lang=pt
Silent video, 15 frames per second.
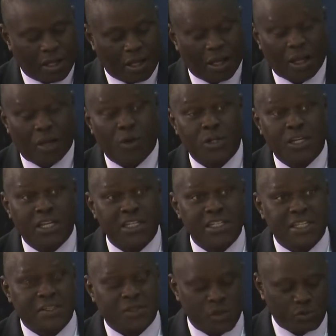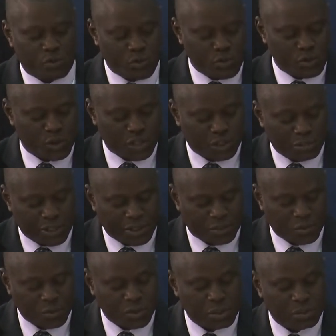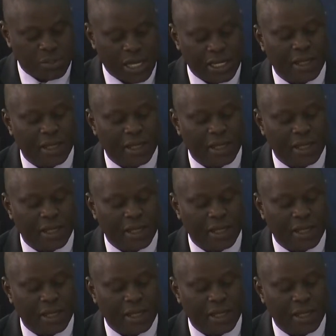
A organização e funcionamento. O Tribunal